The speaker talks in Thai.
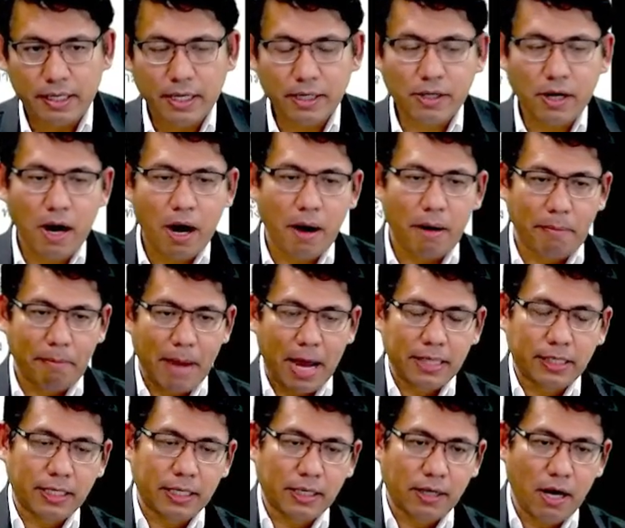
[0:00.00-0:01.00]
แล้วก็
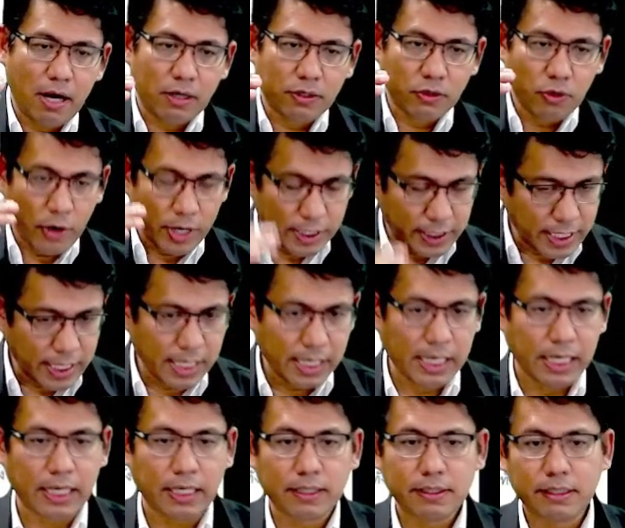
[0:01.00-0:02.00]
มาถึงก็โดย
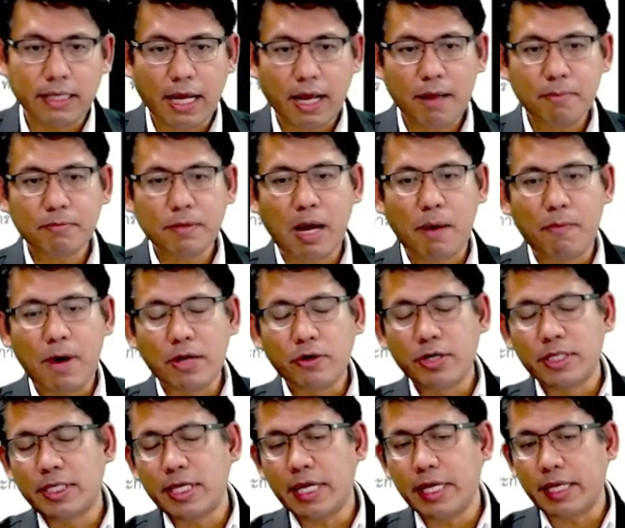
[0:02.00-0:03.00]
ที่นะครับคำว่า
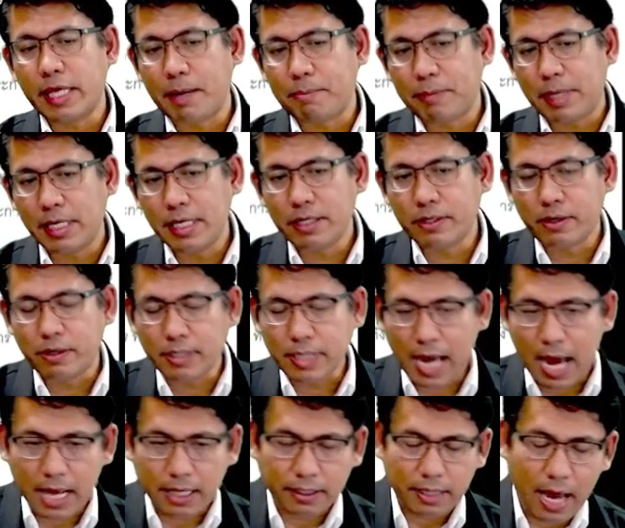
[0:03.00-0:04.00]
โดยที่เนี่ยเป็นเรื่องของ
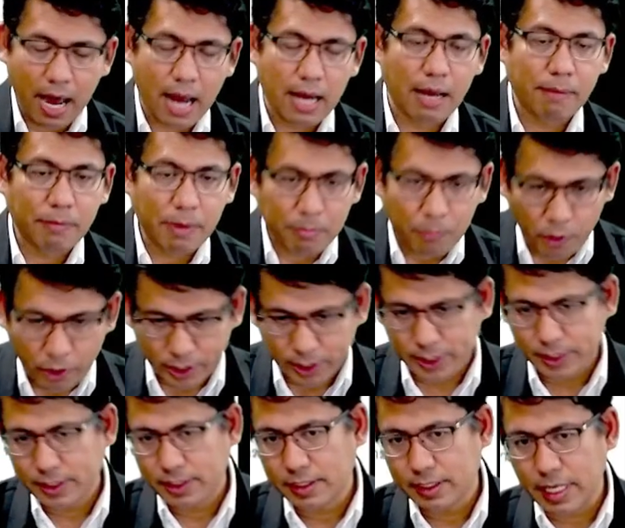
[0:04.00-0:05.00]
การอารัมภบท
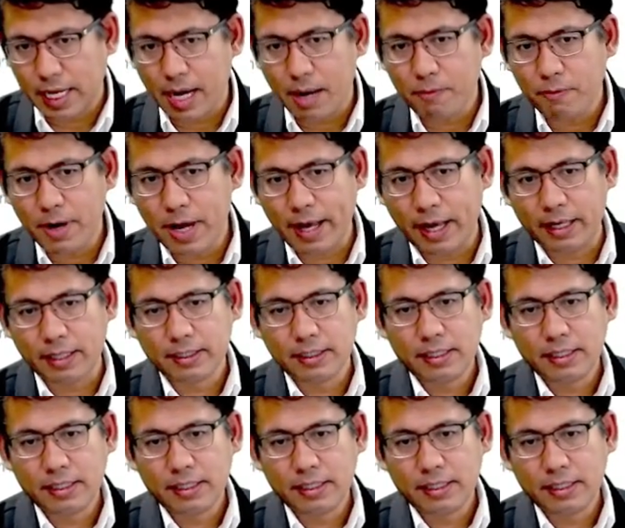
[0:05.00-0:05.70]
นะครับว่า